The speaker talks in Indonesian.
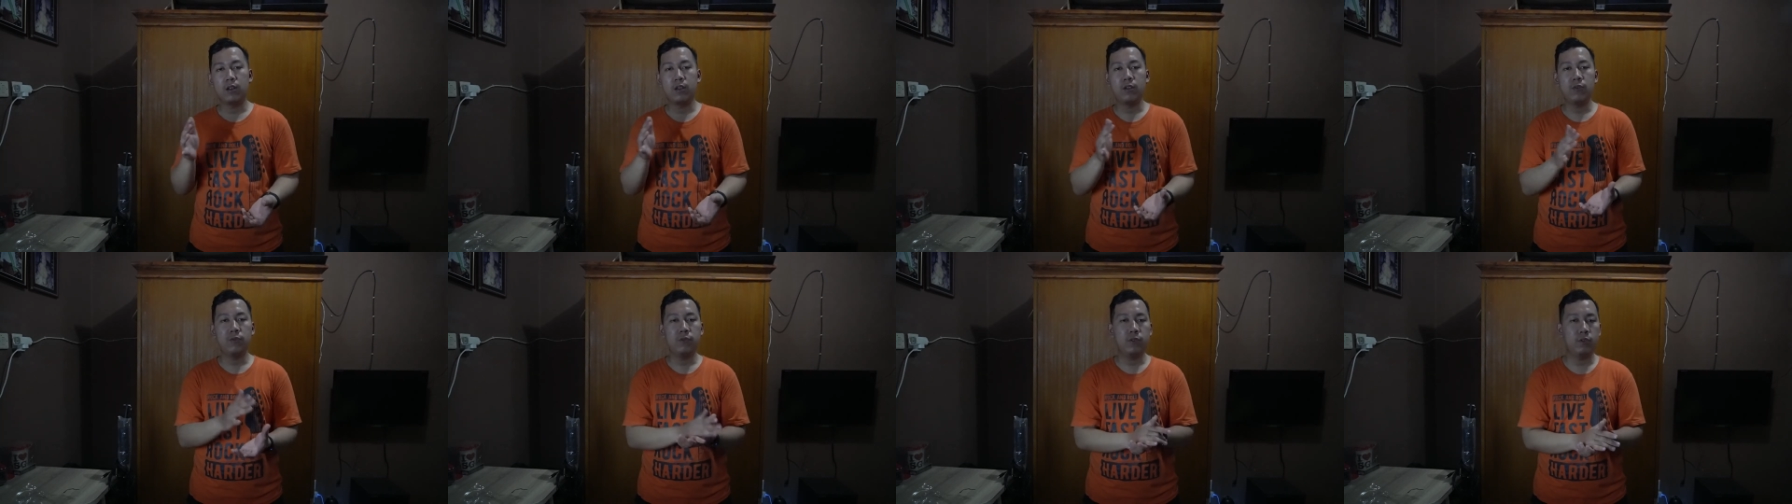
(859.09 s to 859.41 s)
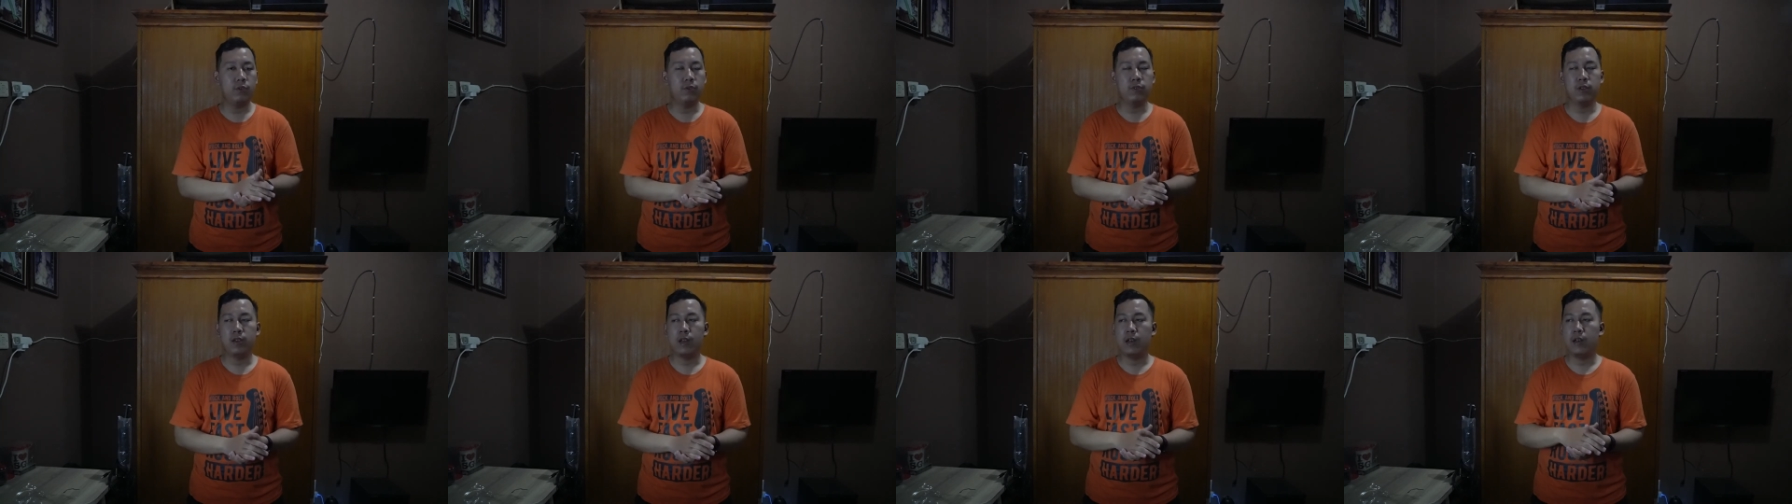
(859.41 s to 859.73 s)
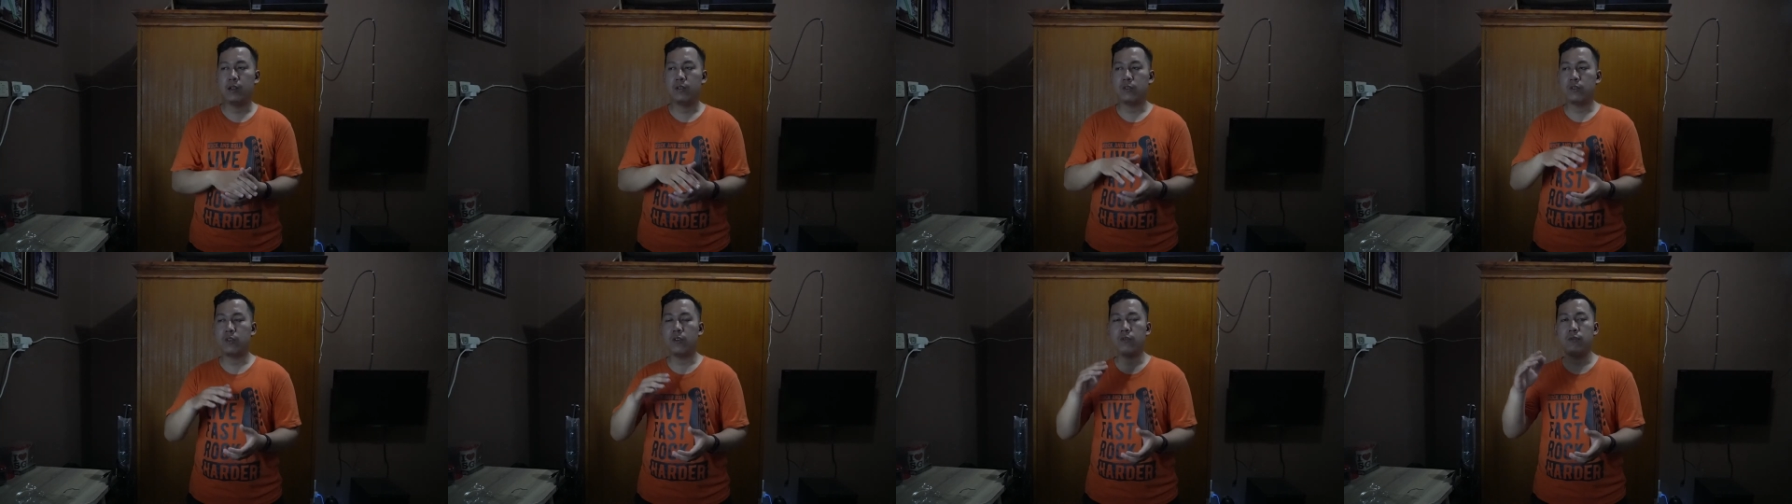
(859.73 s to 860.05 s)
reviewnya
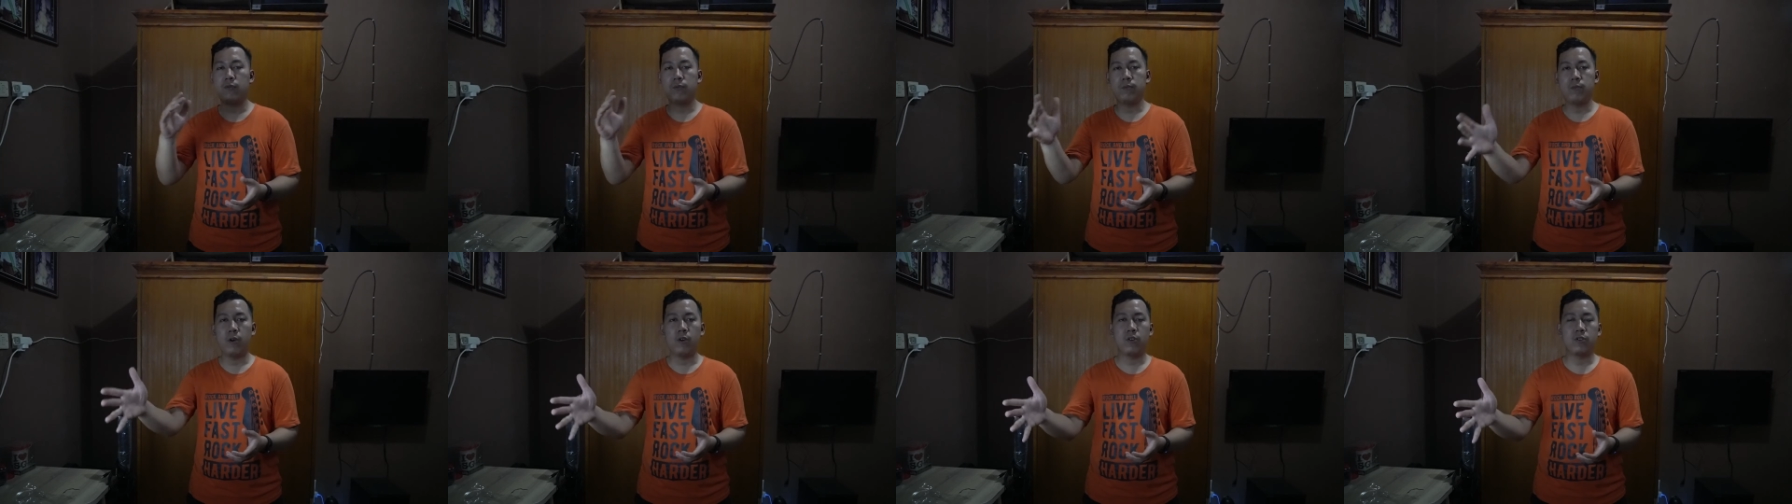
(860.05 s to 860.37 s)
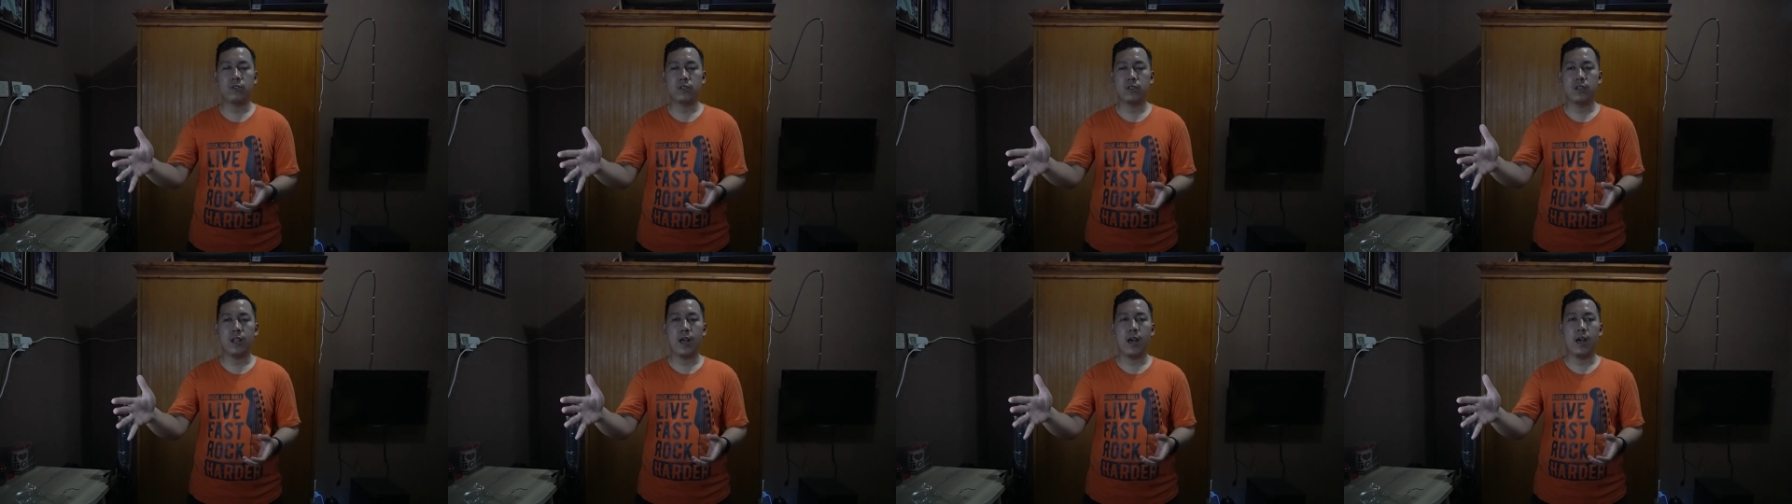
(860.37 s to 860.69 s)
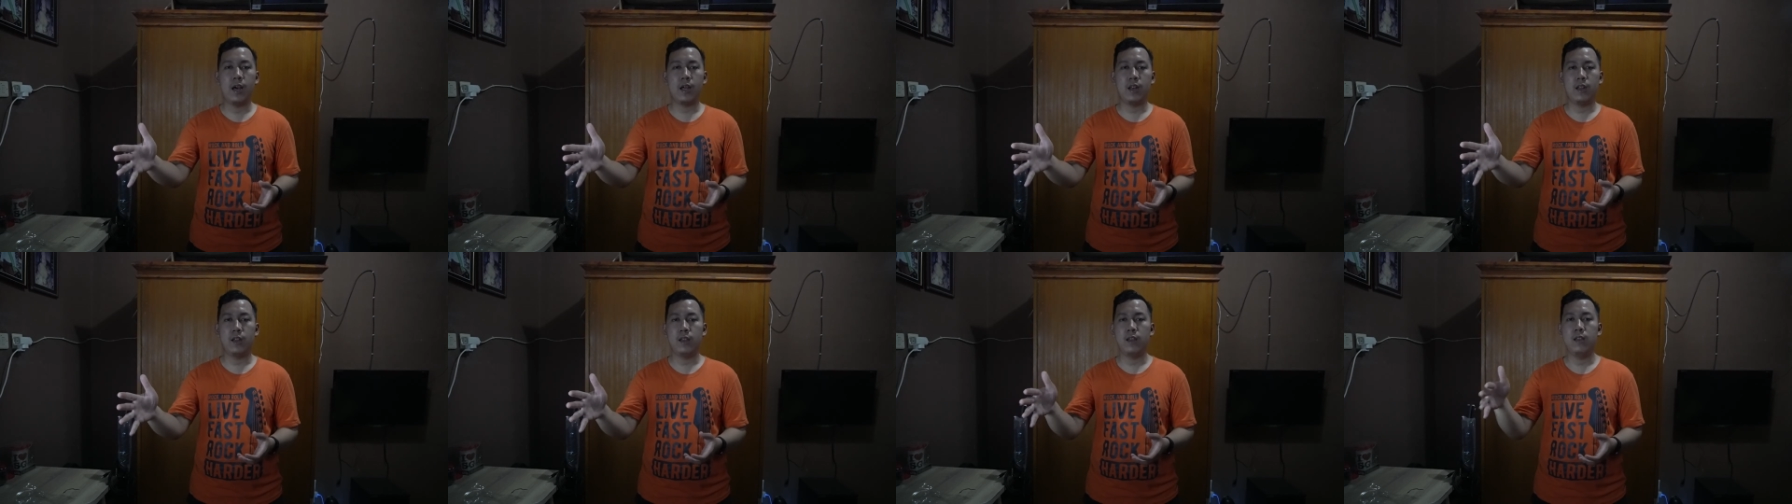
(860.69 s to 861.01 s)
softbox
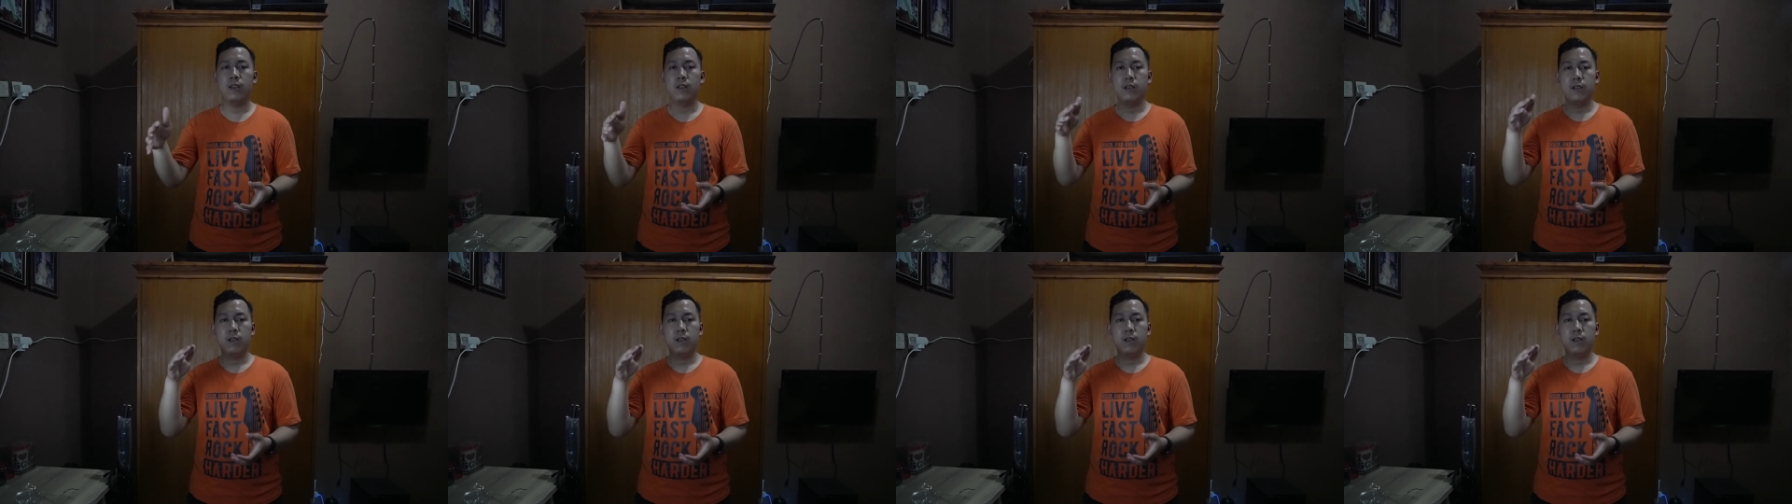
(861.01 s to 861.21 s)
dari